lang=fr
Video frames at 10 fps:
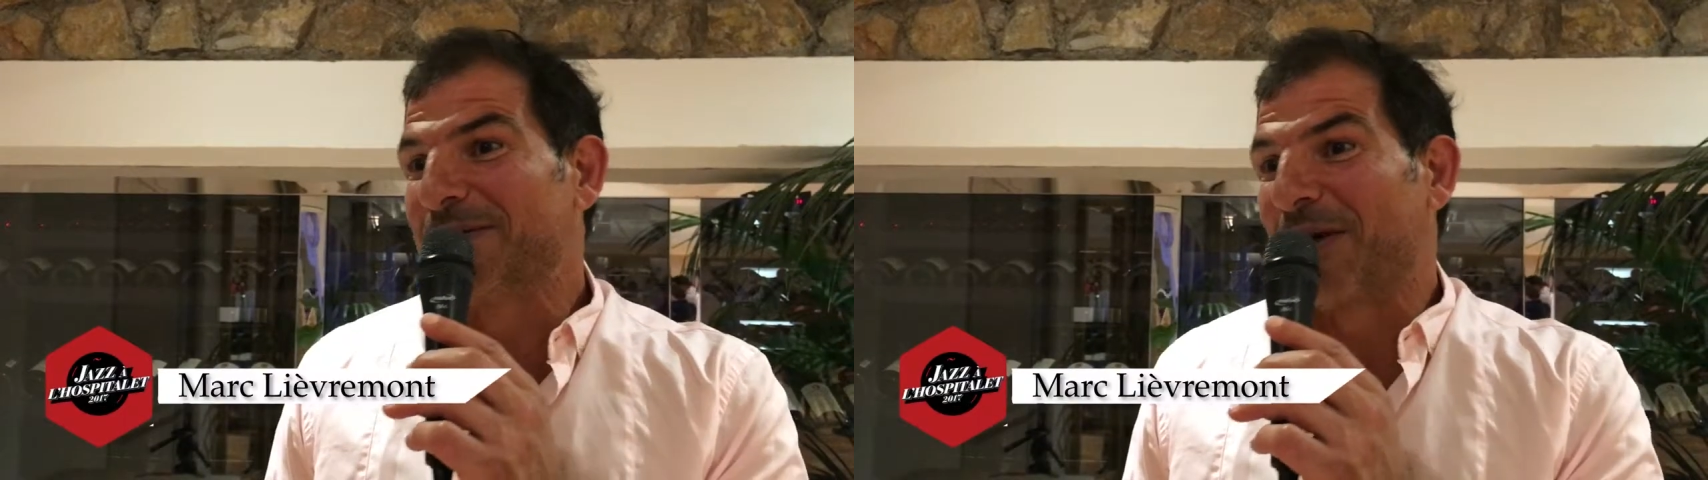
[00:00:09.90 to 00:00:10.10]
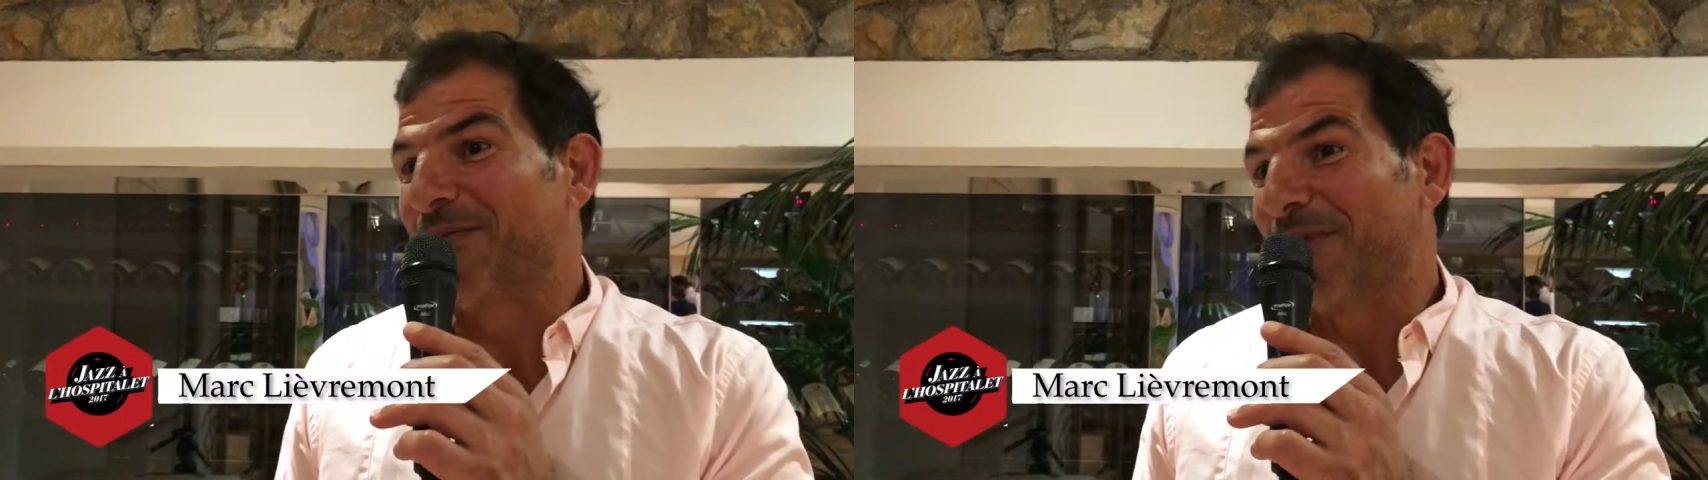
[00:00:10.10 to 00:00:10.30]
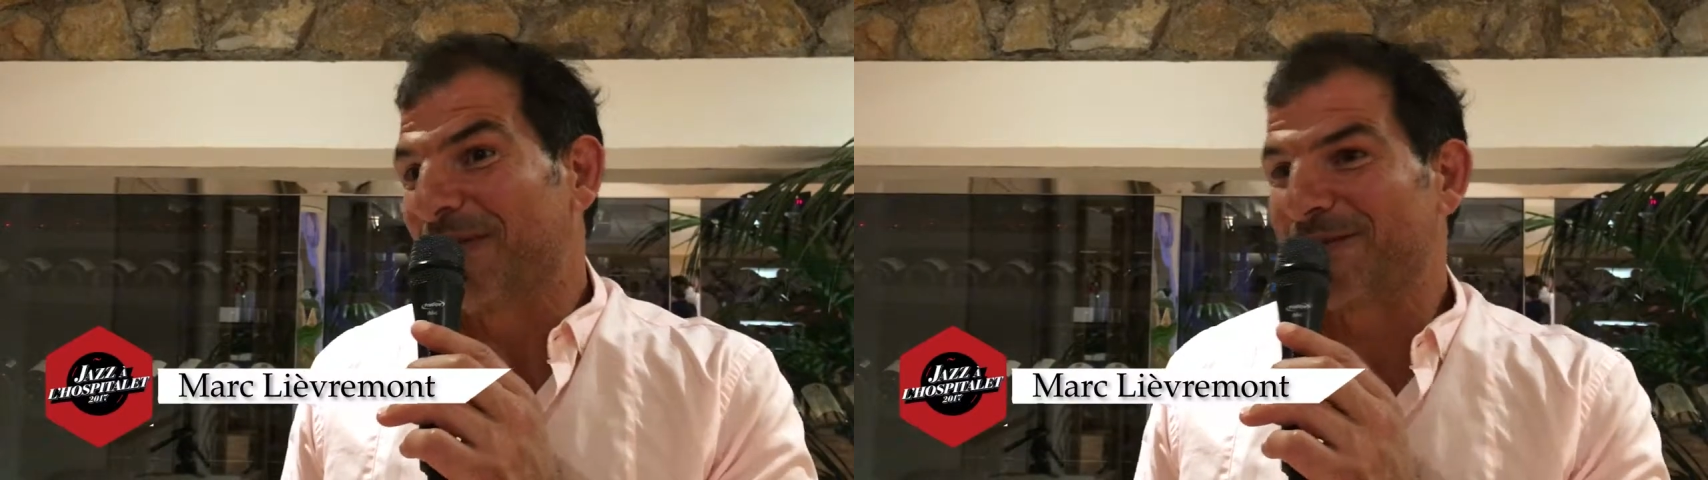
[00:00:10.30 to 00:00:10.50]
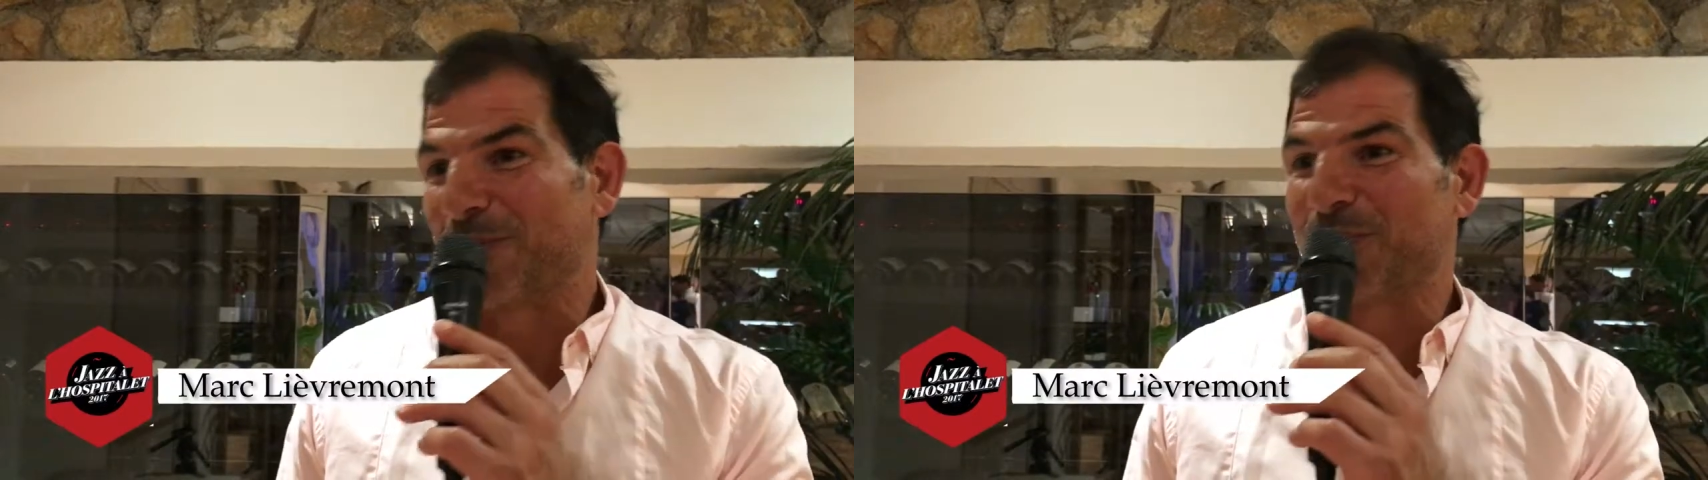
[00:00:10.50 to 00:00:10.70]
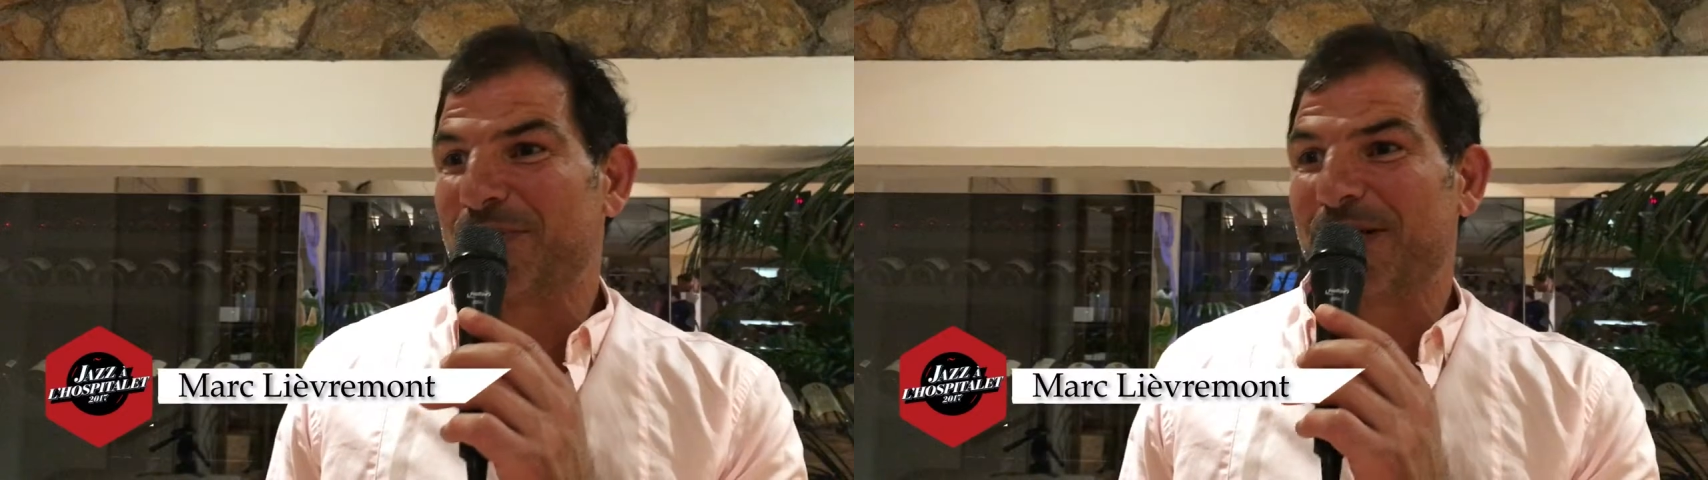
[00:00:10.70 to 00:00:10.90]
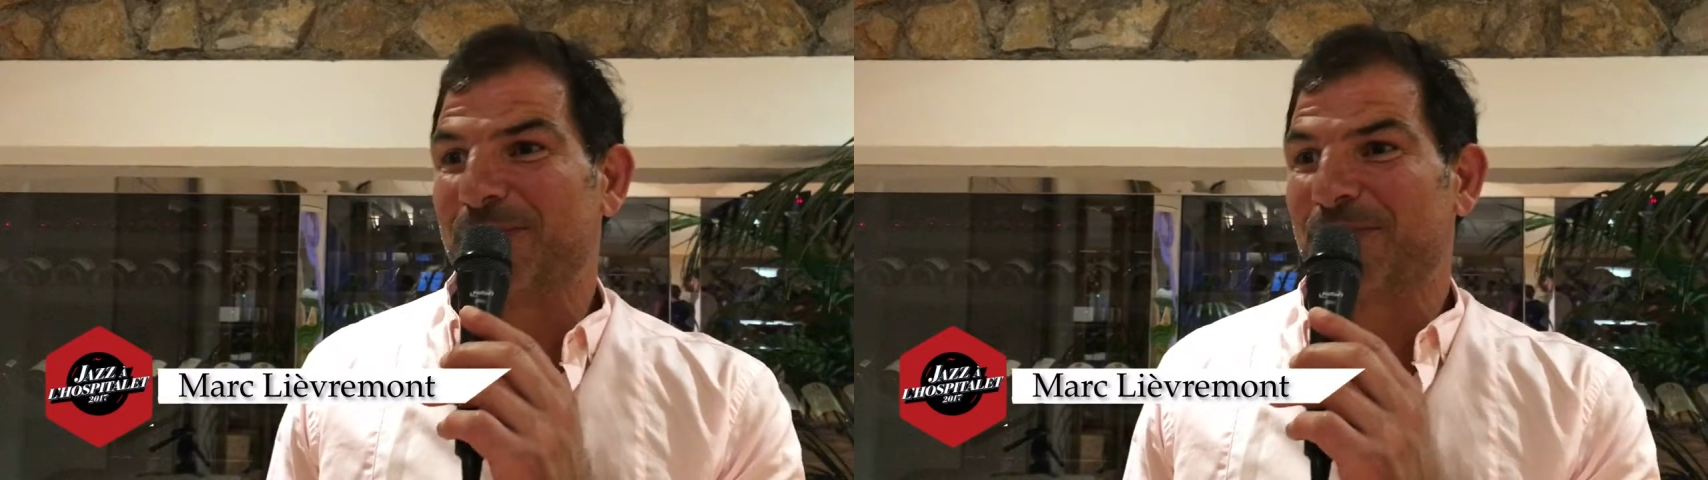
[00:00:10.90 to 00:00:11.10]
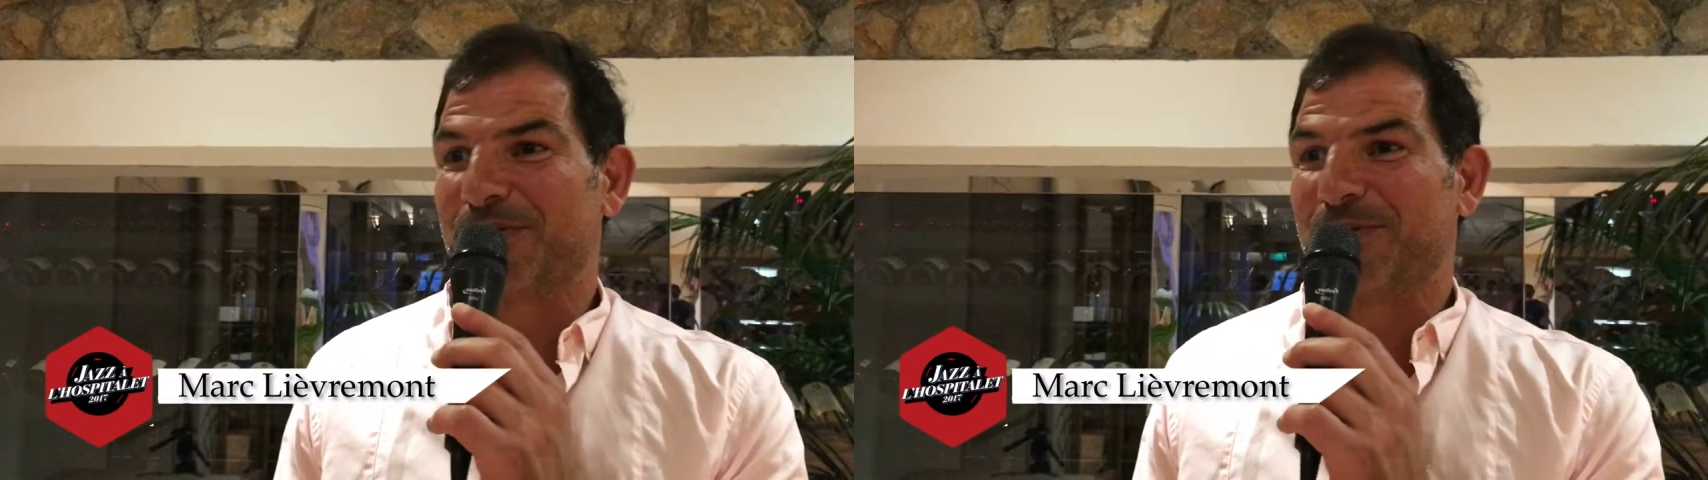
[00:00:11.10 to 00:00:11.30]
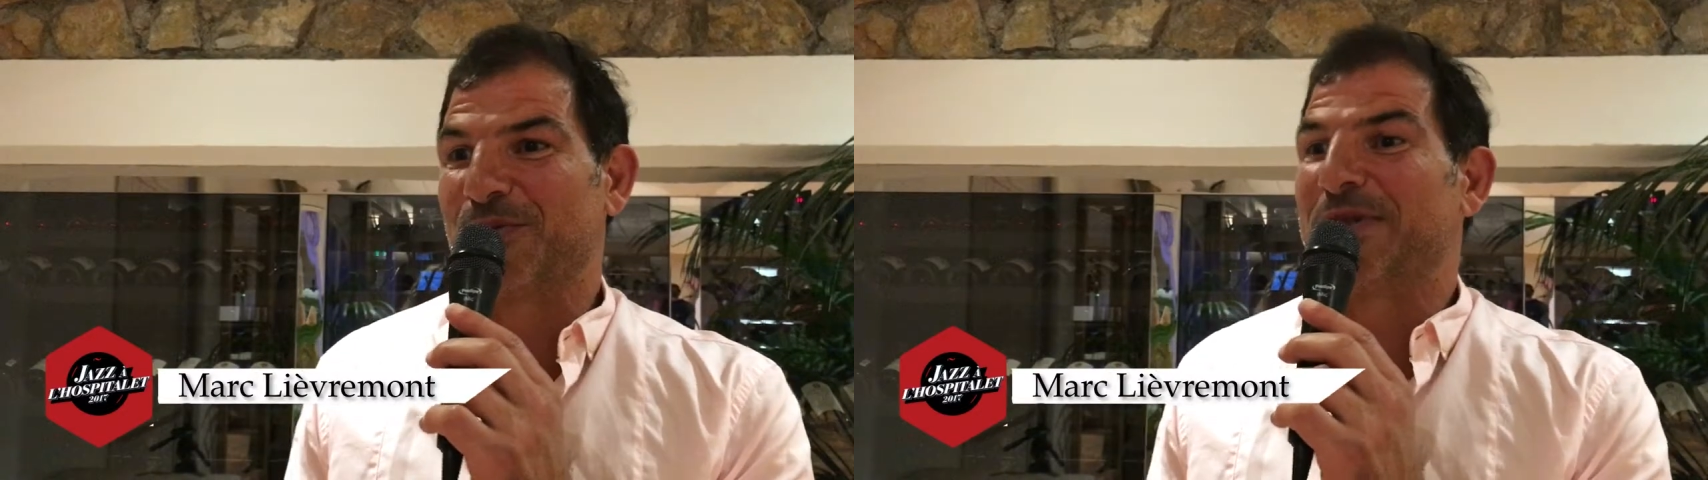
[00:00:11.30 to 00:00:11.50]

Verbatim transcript: d'enfance, on peut dire, de,